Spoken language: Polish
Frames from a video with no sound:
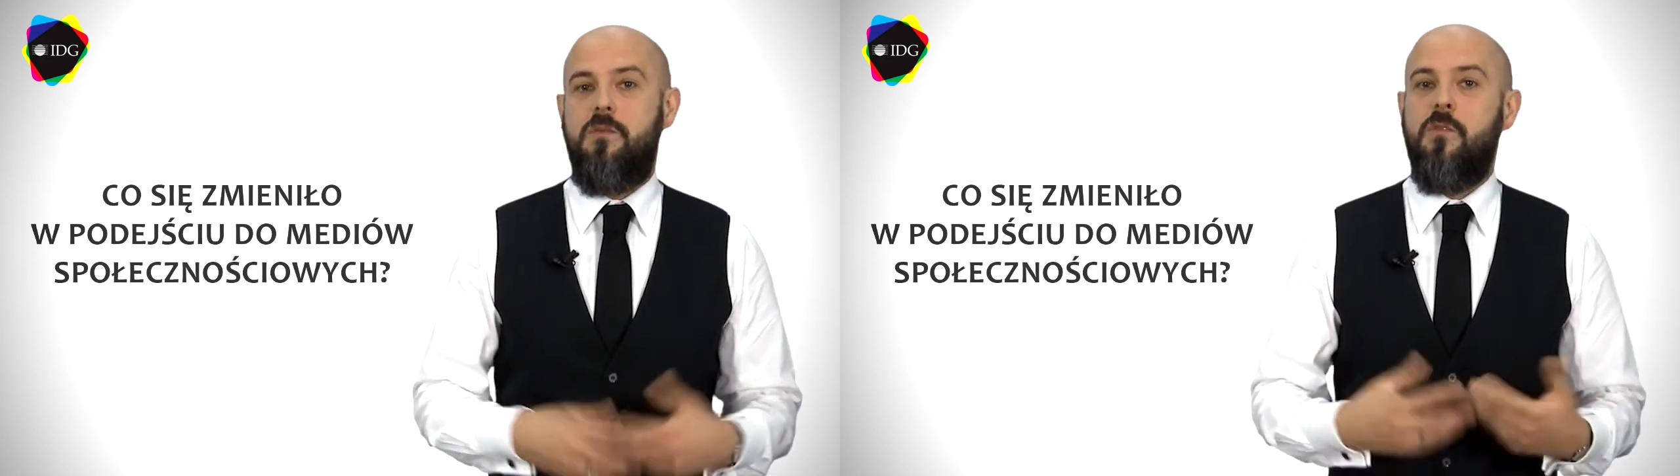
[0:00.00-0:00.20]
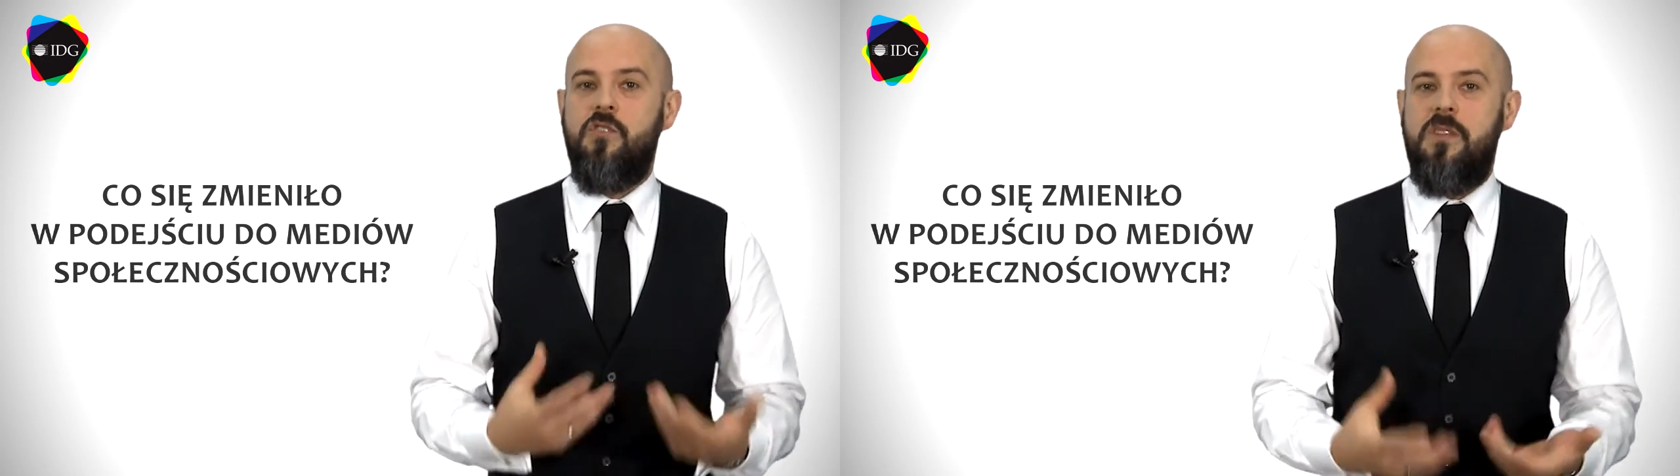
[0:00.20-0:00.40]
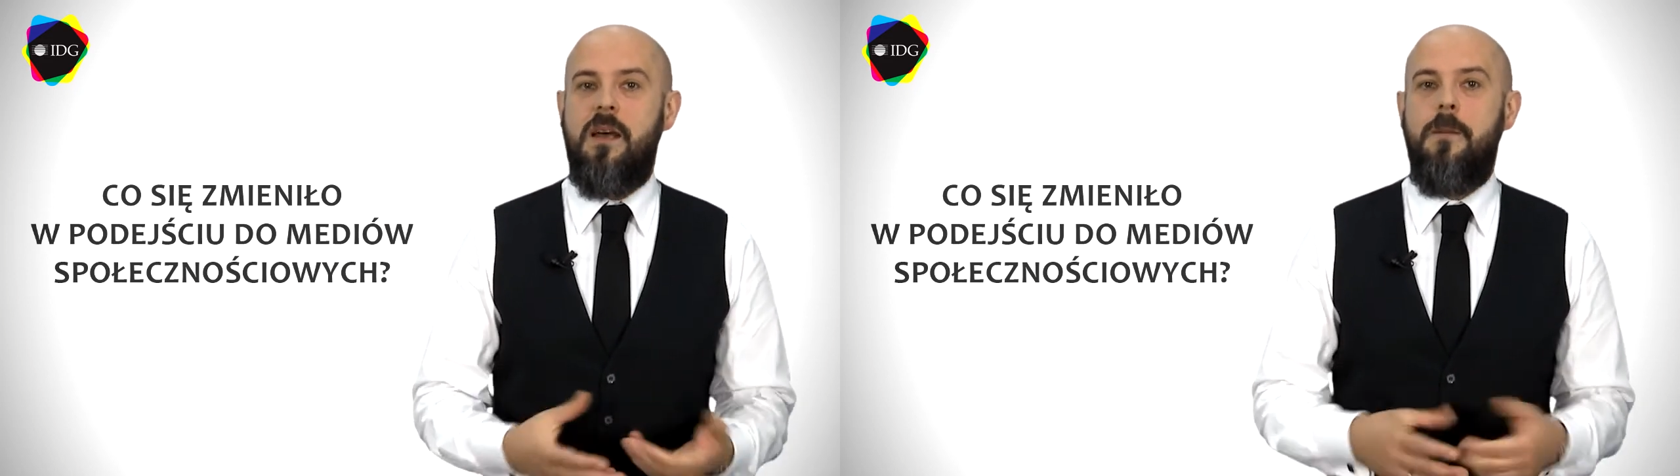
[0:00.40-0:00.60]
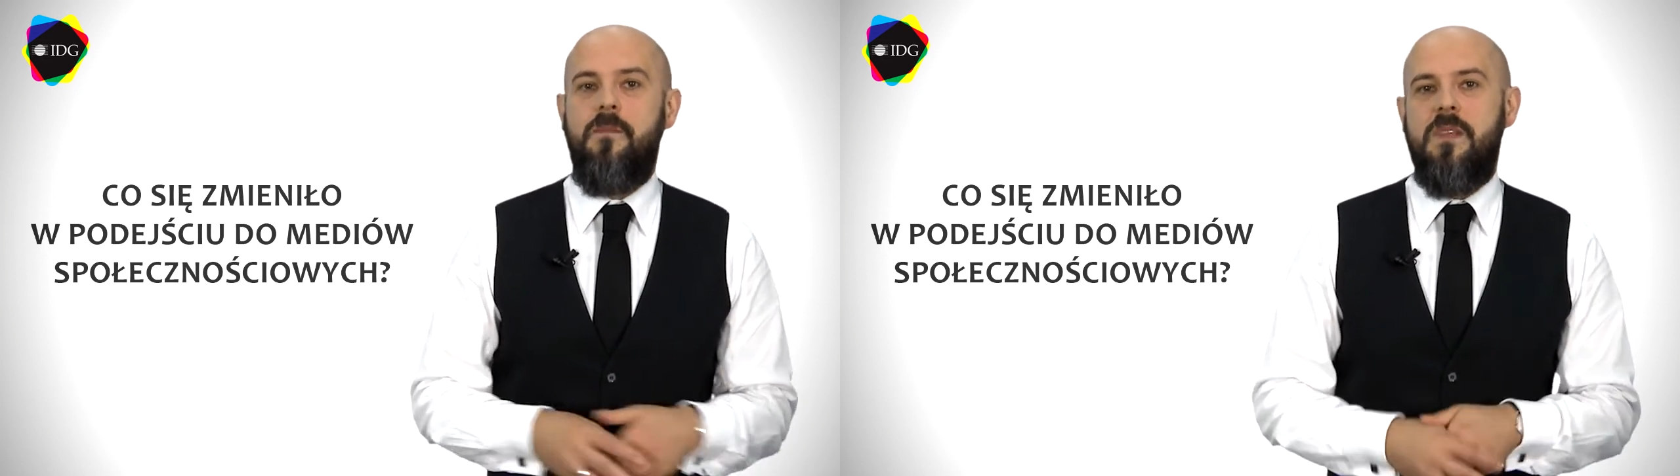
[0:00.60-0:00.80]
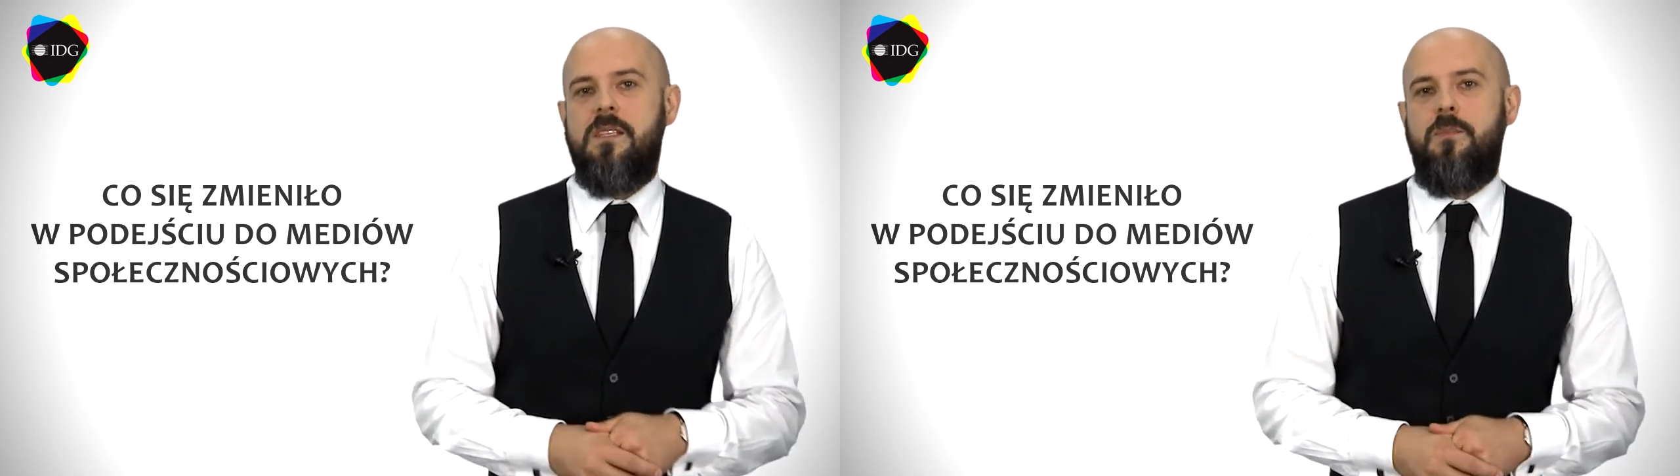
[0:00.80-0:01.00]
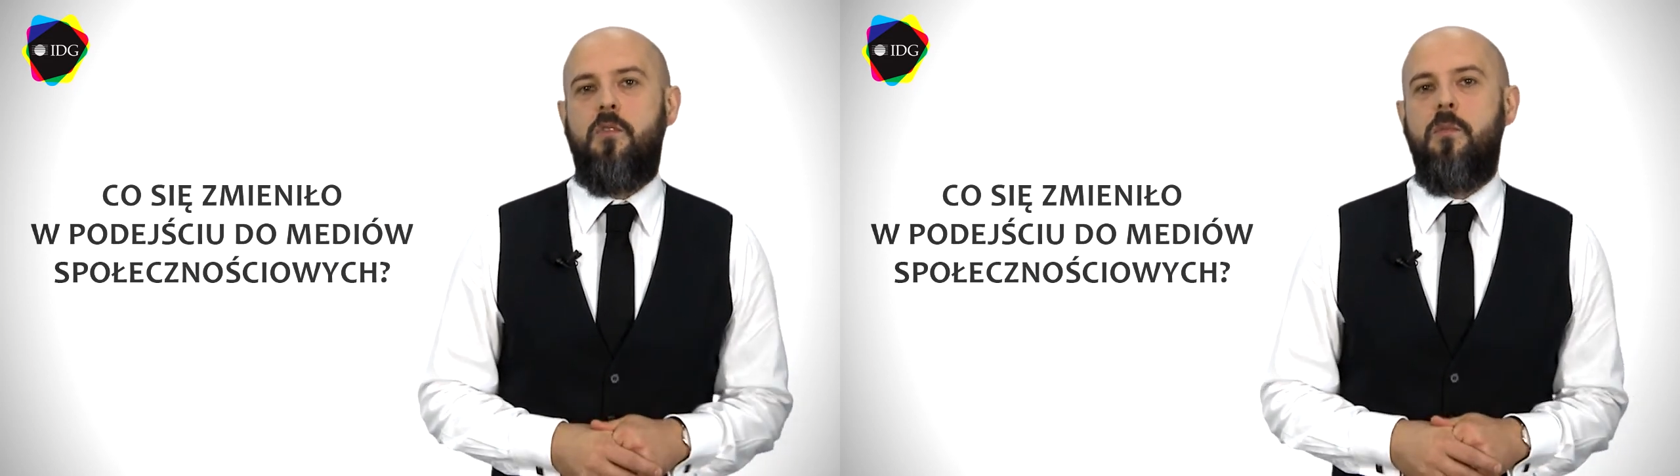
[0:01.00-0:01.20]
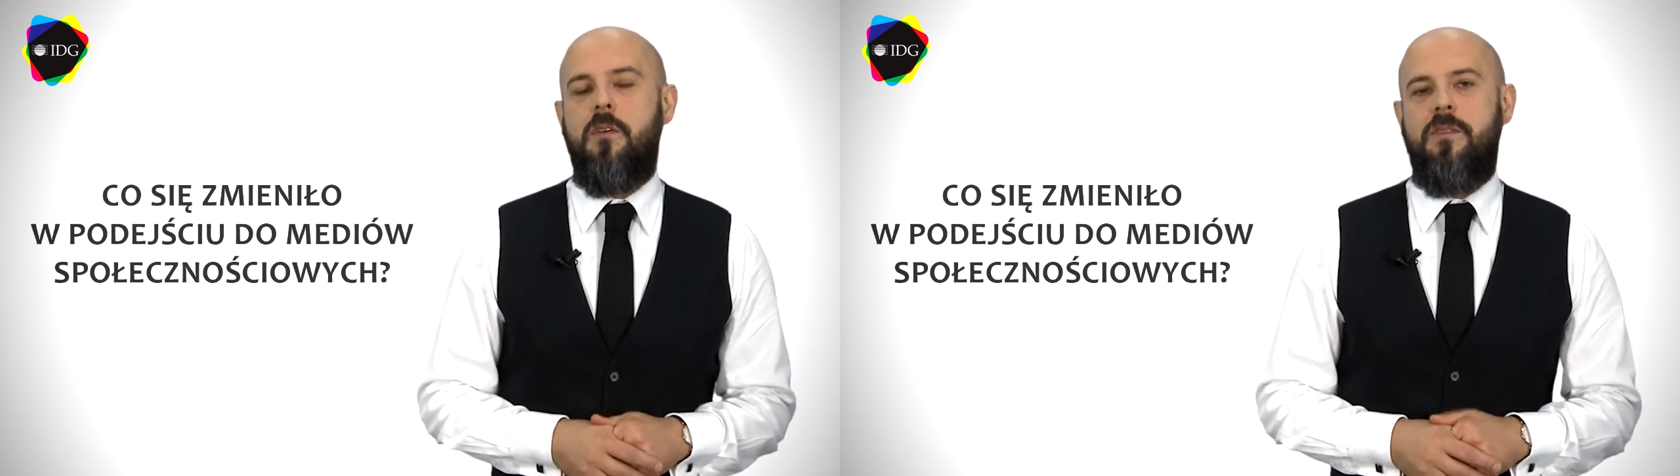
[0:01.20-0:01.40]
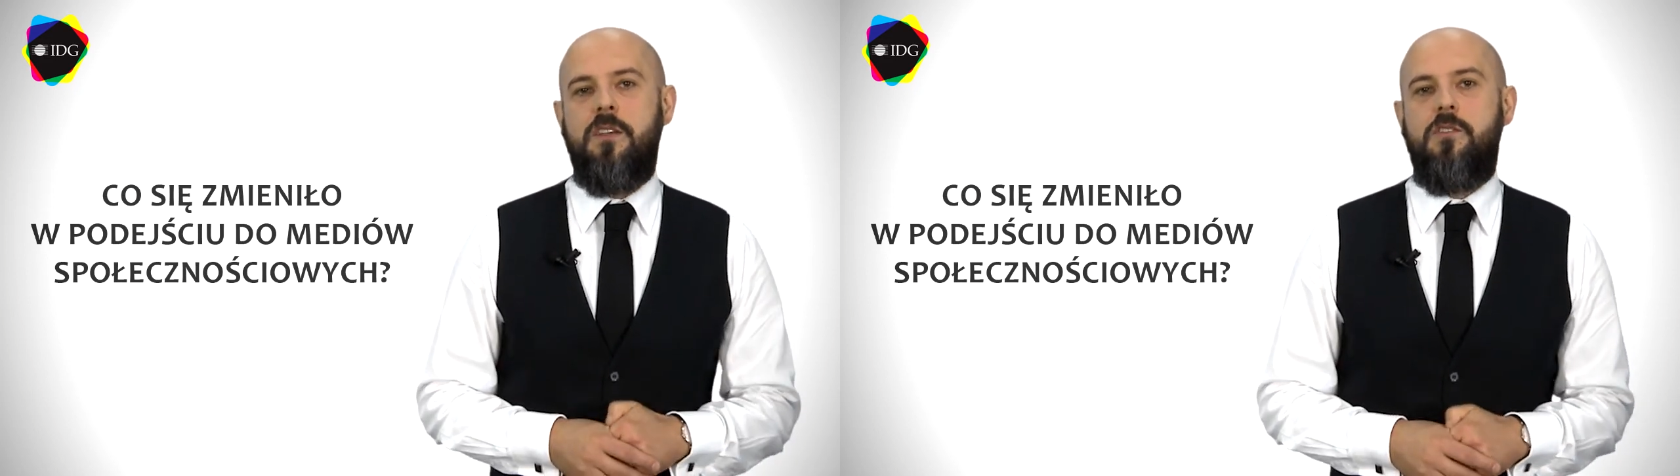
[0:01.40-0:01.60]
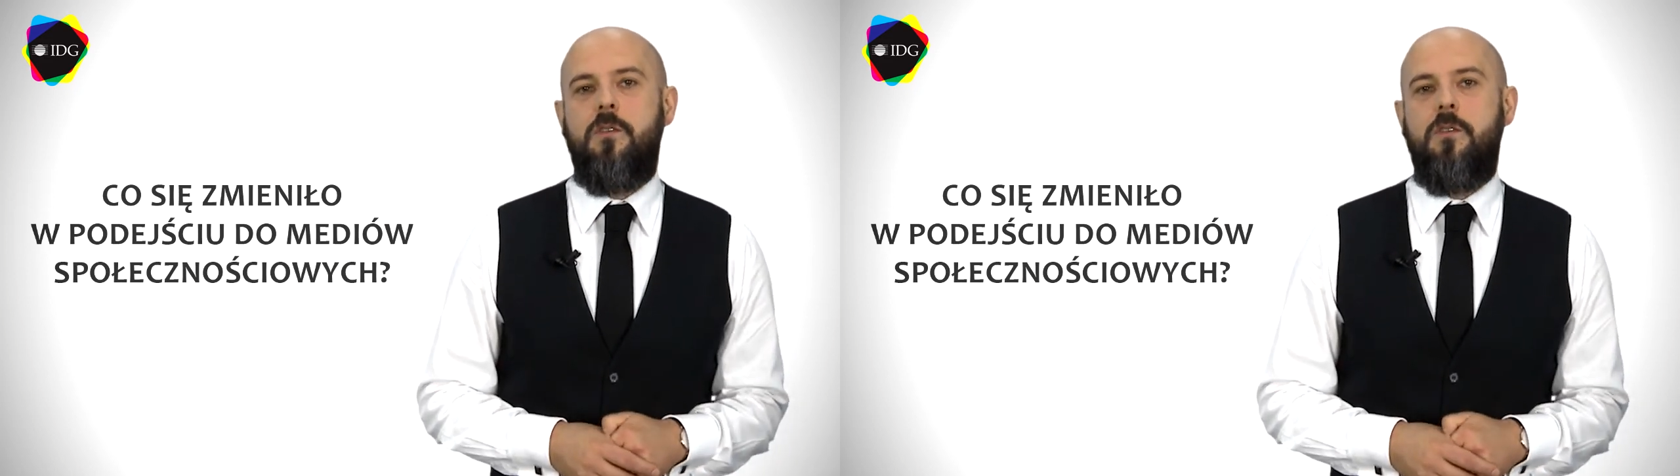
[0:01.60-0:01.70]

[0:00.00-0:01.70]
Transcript: można spróbować